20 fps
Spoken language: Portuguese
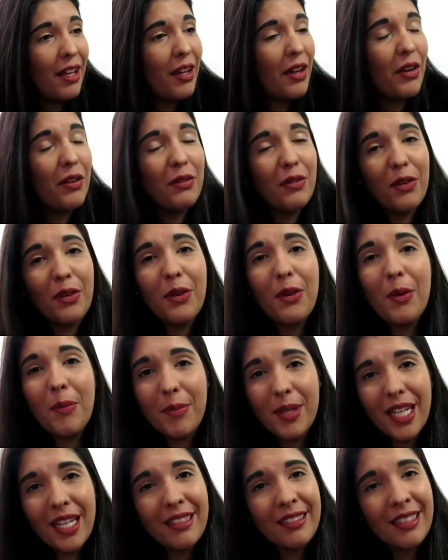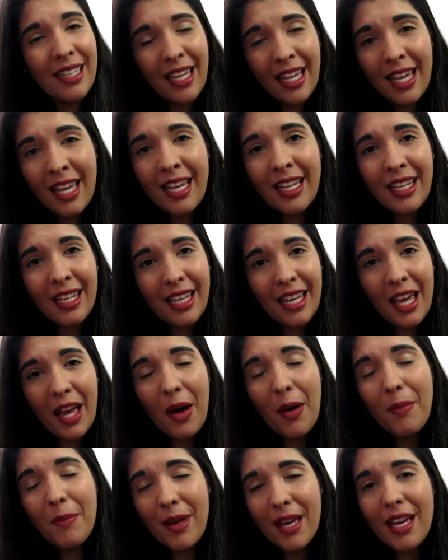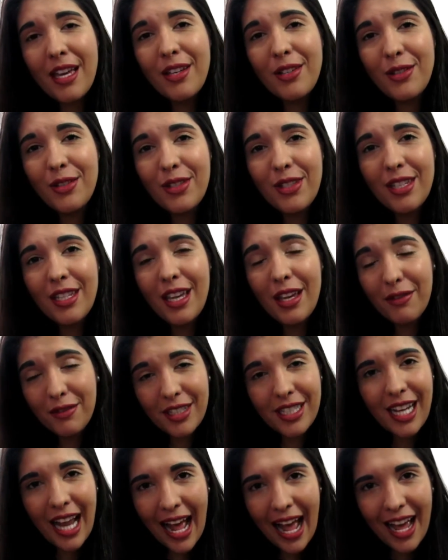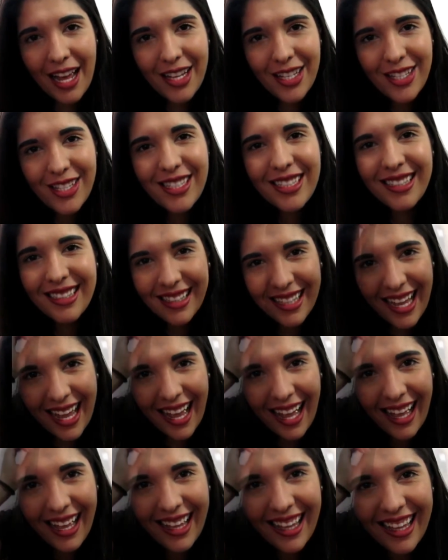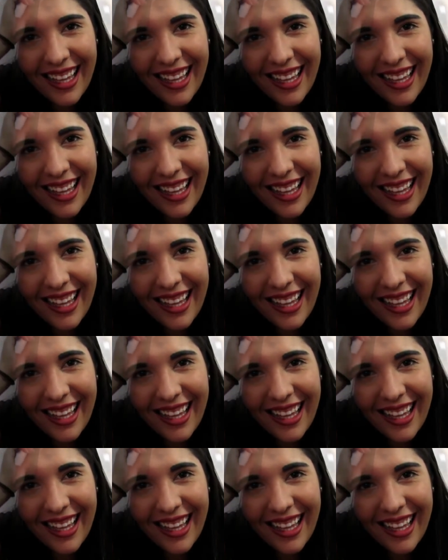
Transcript: eu vou compreender que realmente é verdade, tá?